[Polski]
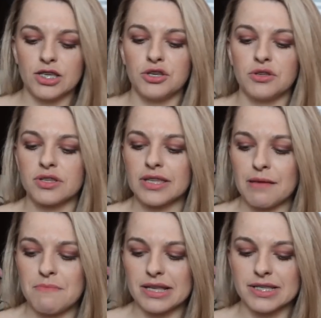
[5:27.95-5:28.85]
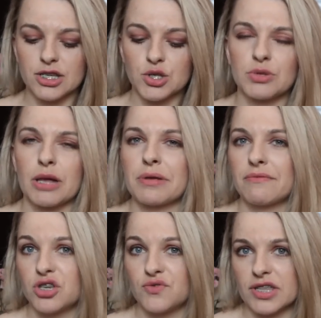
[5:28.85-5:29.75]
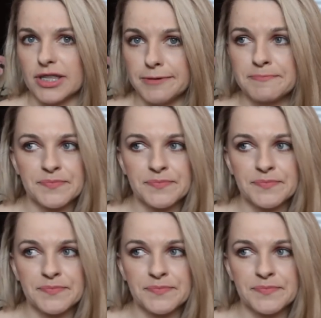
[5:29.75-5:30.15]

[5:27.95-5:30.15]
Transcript: I te maski są naprawdę świetne.